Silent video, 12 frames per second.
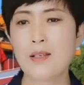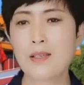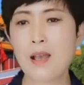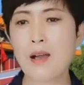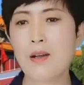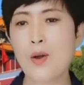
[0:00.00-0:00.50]

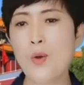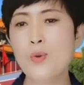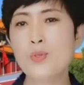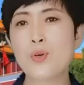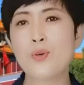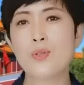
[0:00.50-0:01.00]
向
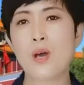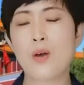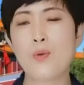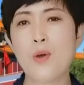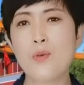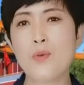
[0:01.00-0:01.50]
欧洲
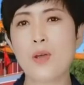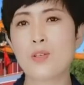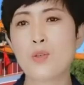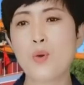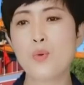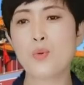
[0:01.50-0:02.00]
的官
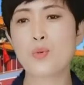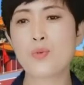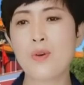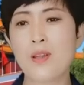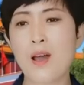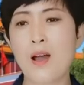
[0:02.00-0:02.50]
员透露
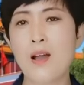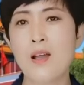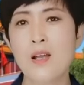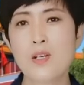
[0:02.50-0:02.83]
说呢，